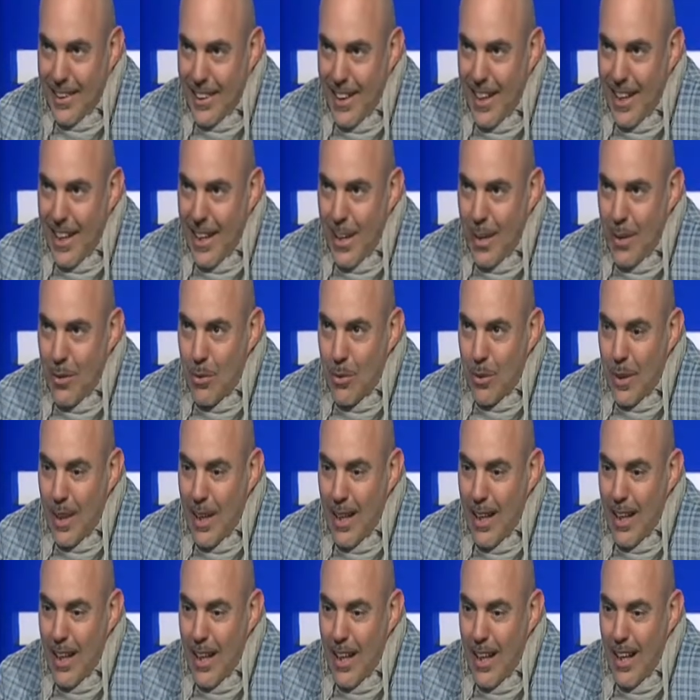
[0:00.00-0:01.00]
Chiara è
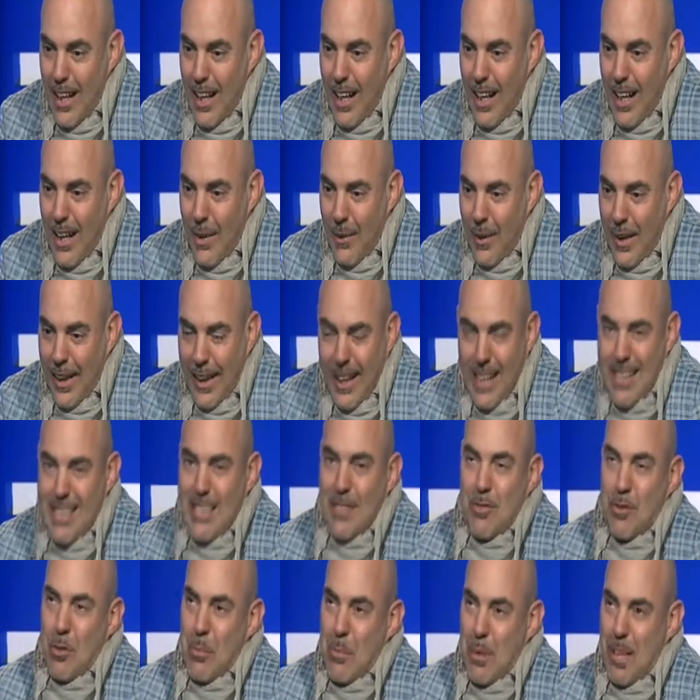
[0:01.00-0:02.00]
una, una,
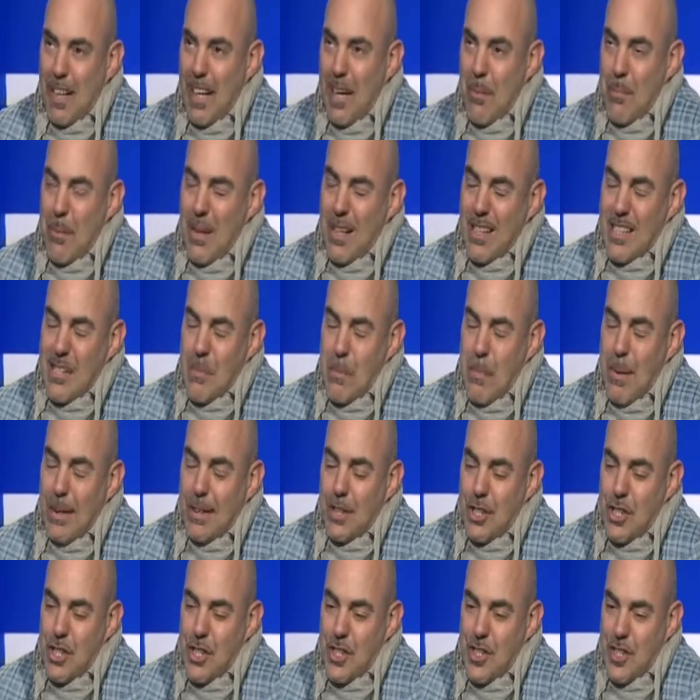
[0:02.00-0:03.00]
ragazza formidabile,
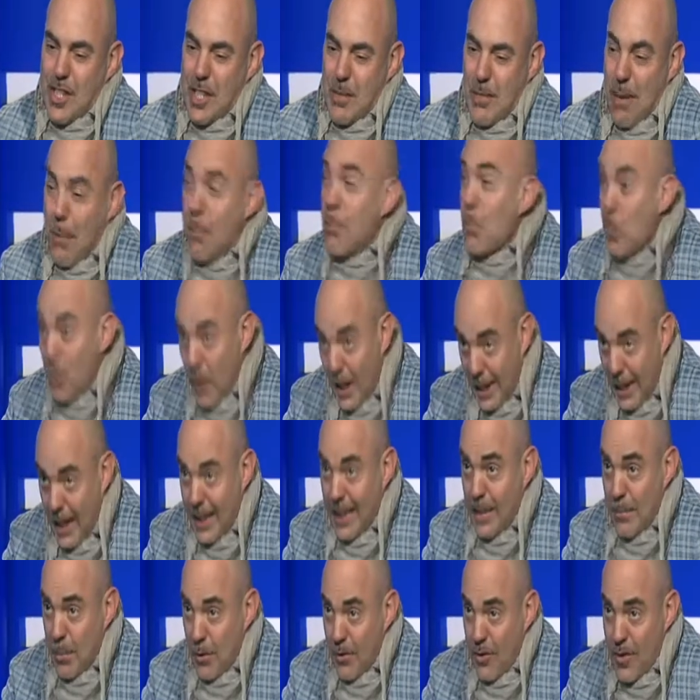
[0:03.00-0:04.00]
simpaticissima, una
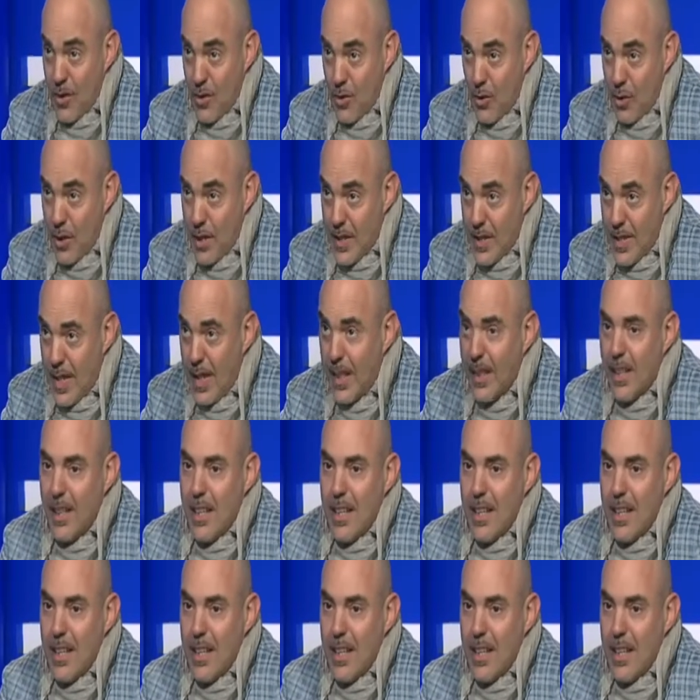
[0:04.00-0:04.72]
grande professionista.